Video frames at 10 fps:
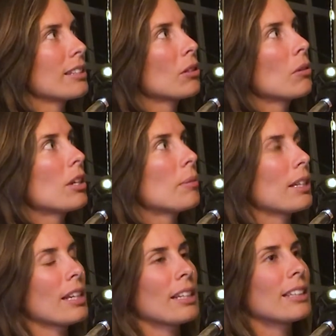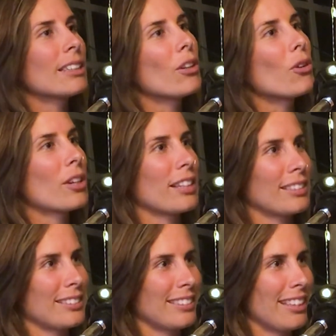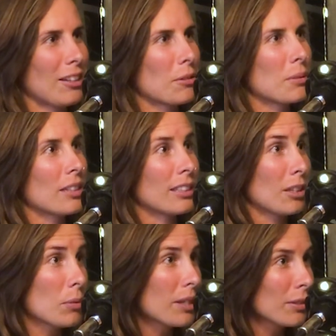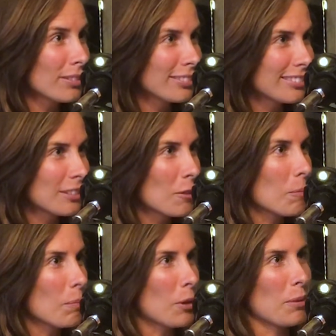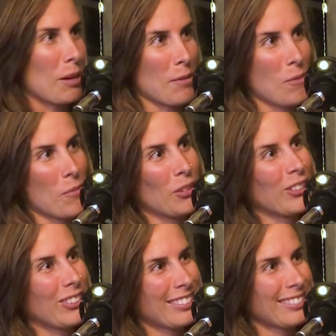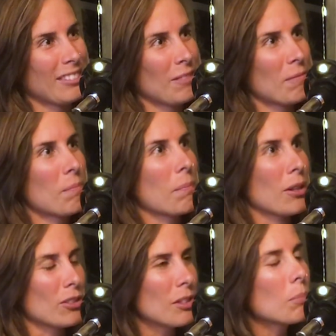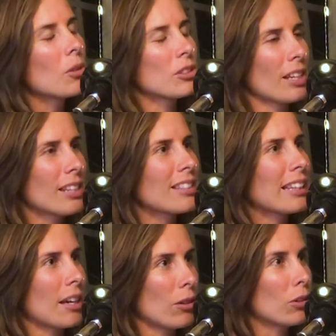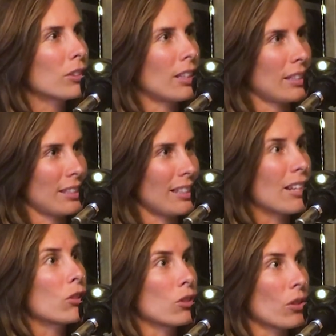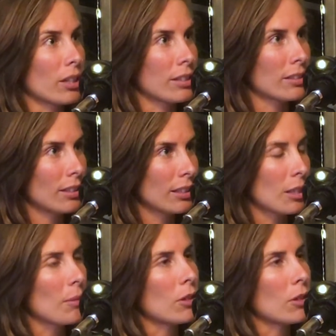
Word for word: 5 de la mañana a 3 horas. Y es como que está bueno, pero para mí es un montón. Pero sí puedo seguir ciertas cosas de los yogis que me